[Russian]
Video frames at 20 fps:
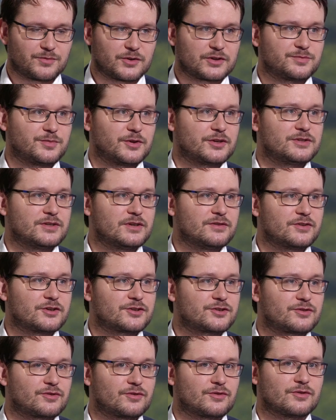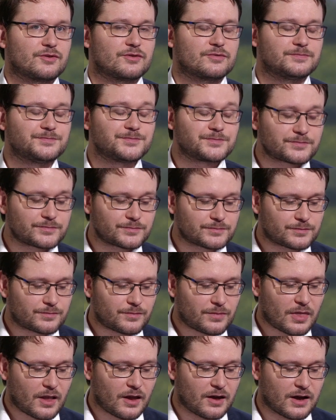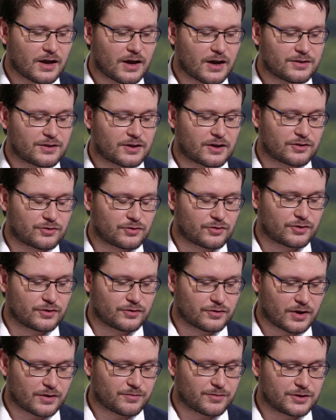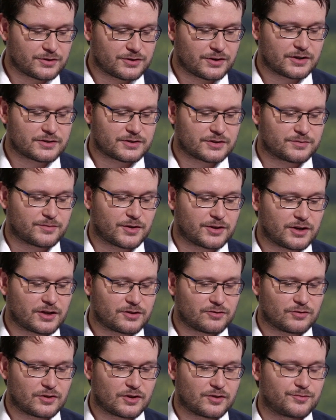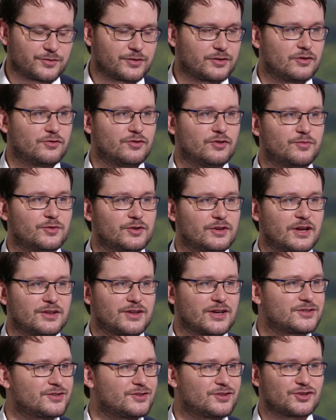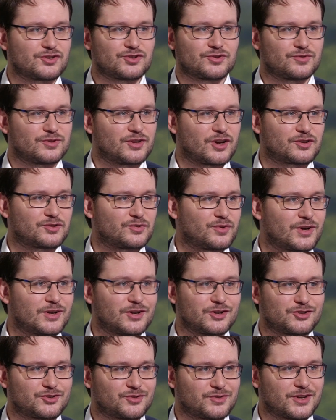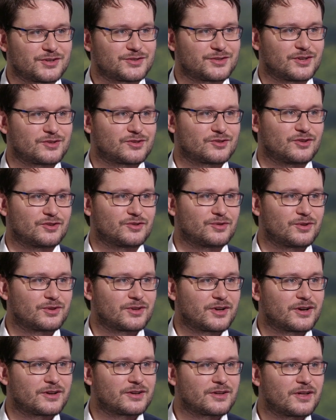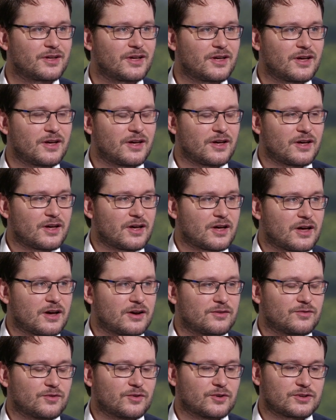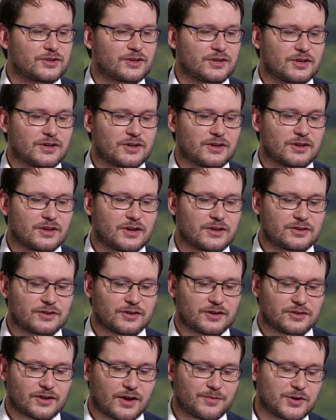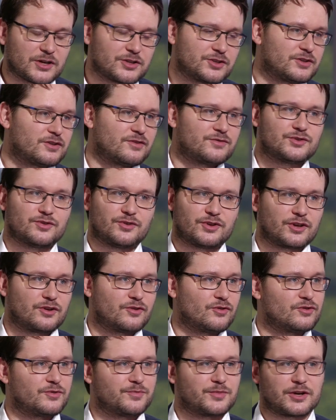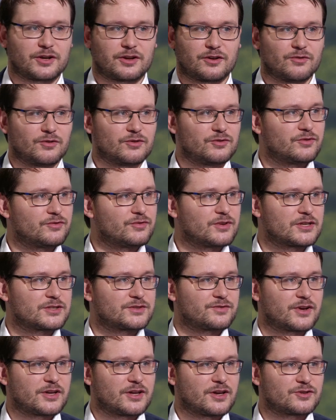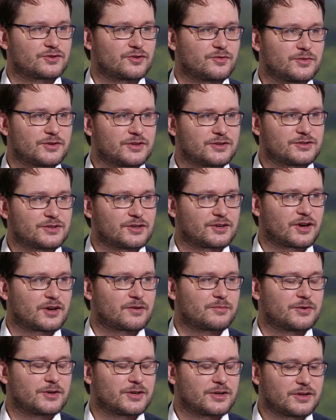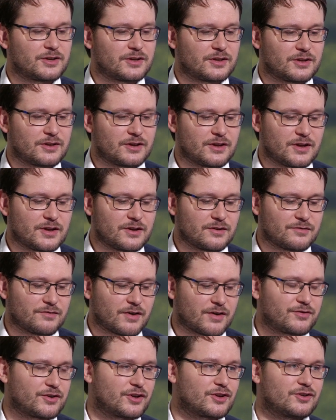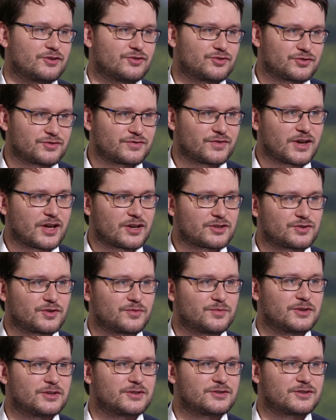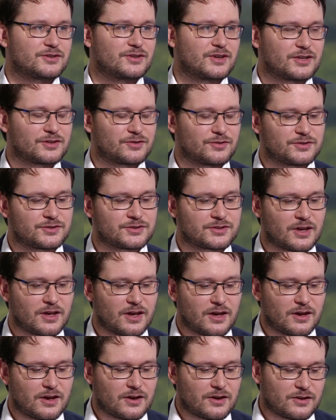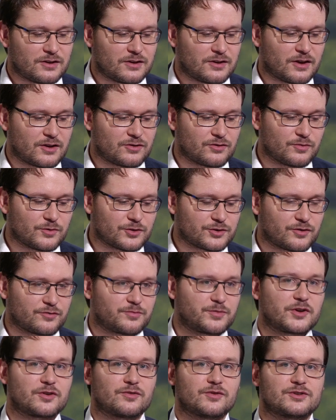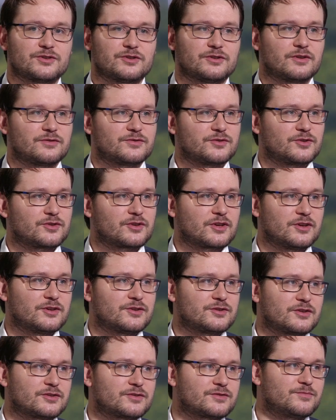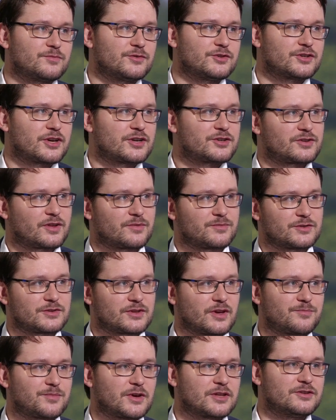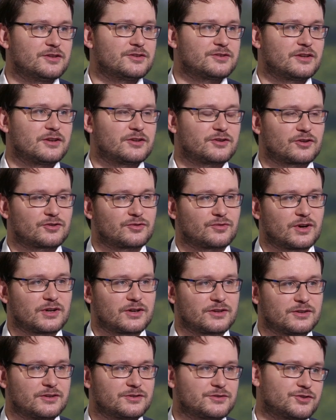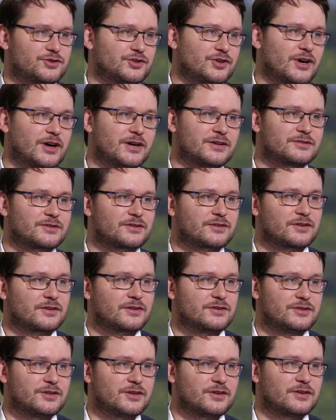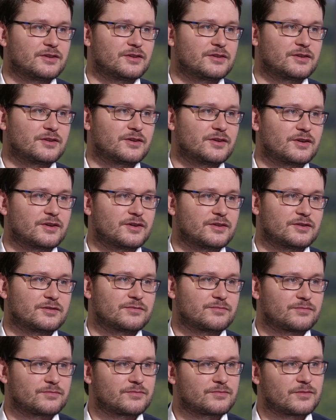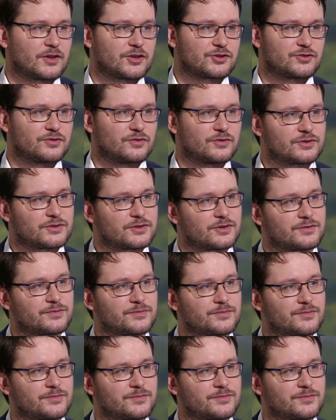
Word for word: перспектива, что а, на которую как бы интересно смотреть. Но думаю, для нас это еще не актуально еще достаточно долго. А, вот, и это, опять же, это все регион по региону, и у нас свои особенности, как бы, и в Африке еще свои особенности, да, то есть, и я думаю, что в первую очередь это все-таки сейчас в ближайшие, там, не знаю, 5-10 лет актуально для США, где это начнется.